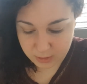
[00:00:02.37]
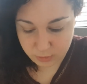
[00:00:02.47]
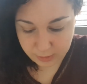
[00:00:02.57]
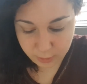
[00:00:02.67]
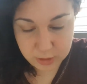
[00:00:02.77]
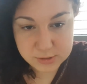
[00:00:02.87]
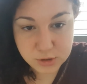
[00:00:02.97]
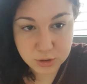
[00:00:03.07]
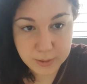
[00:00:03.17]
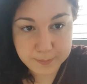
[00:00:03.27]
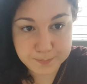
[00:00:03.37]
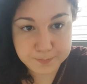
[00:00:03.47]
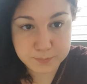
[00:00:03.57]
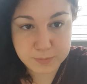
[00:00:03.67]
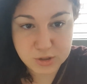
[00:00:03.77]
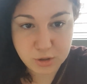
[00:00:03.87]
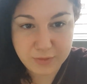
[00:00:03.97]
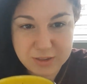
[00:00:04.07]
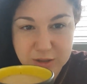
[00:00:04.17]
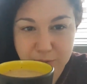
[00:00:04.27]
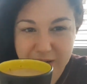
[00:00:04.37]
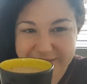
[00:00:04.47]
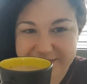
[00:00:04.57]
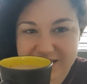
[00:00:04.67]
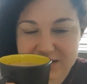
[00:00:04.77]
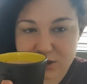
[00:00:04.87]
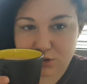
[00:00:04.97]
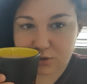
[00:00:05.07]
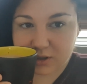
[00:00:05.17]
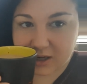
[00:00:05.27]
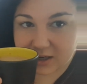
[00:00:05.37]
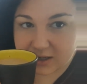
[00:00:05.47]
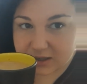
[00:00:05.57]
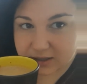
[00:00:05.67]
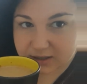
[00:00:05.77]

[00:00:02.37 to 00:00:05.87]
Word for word: Allora, a colazione mi sono fatta una tazzona